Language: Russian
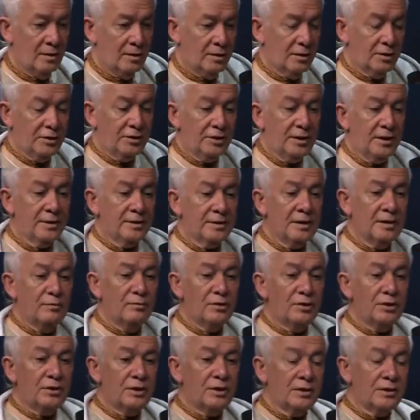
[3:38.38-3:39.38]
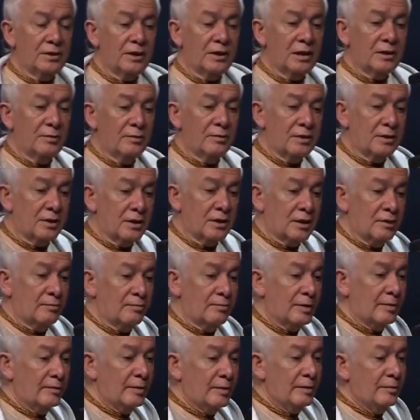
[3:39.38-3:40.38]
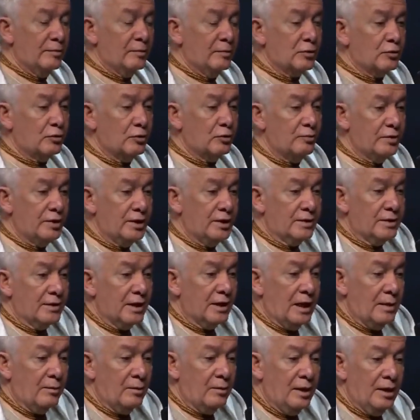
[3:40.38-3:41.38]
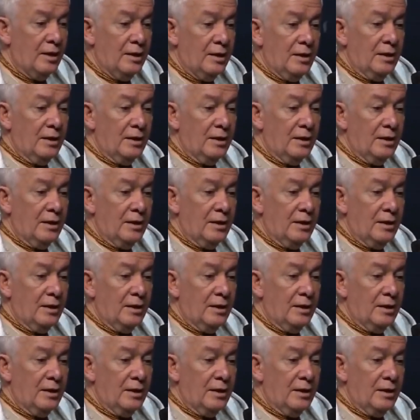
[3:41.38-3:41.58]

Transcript: И часто мы сейчас сталкиваемся с такими проблемами, что мы не знаем,